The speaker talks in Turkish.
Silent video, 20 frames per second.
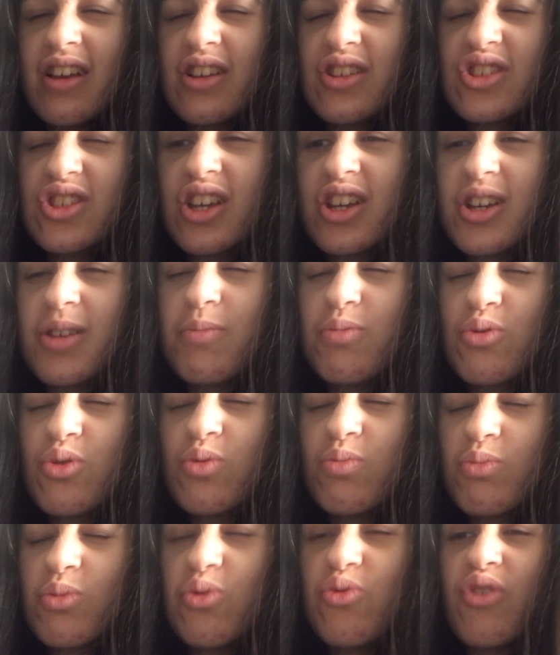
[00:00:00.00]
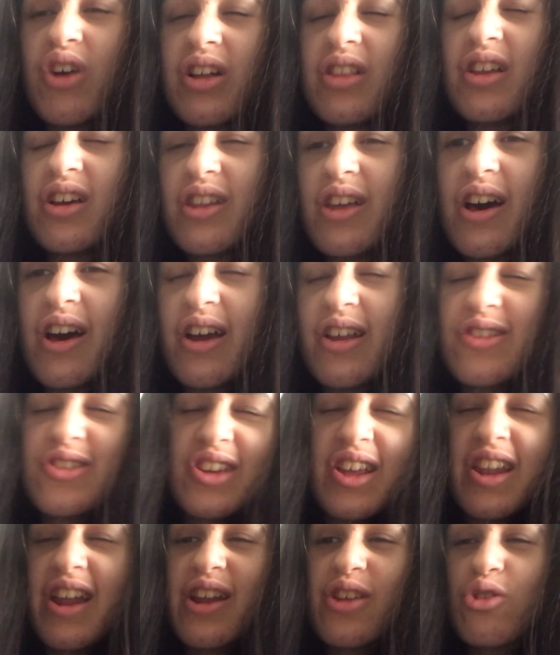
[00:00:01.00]
Sanki bütün mutfaklarda aynı
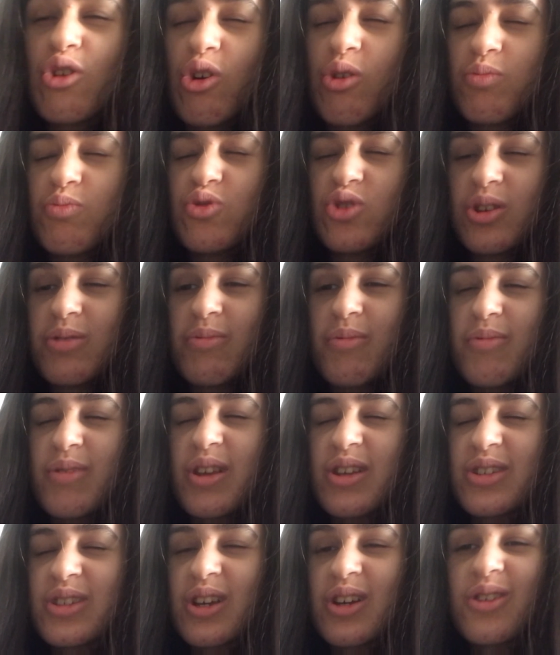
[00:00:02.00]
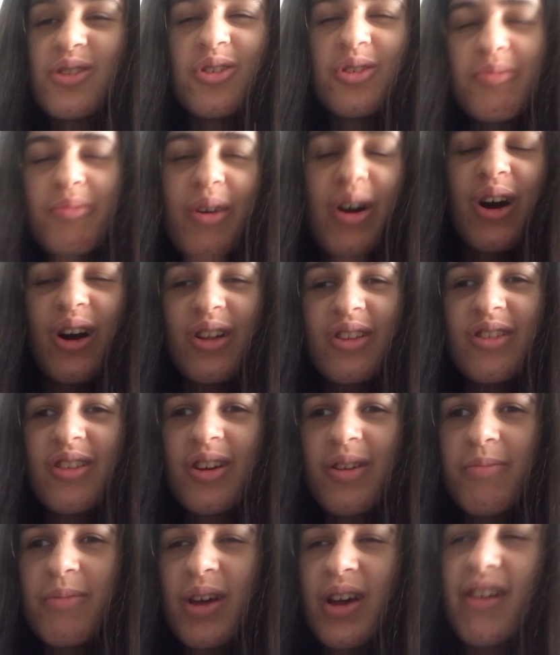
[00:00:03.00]
şeyler yokmuş gibi bir de sayıyorum.
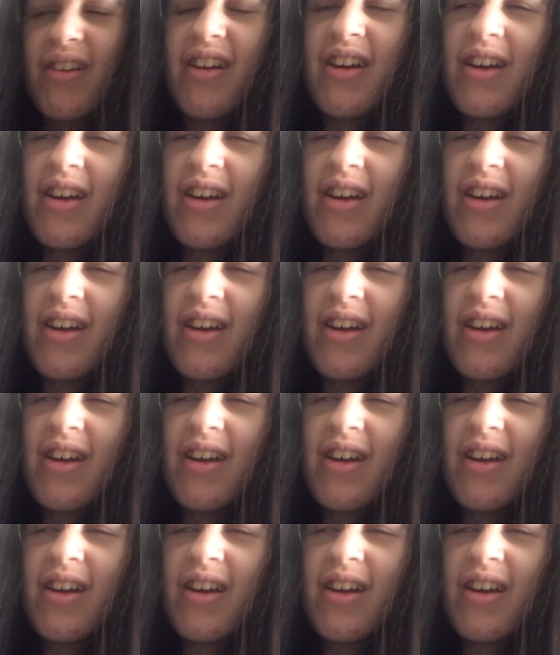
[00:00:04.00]
Allah'ım ya.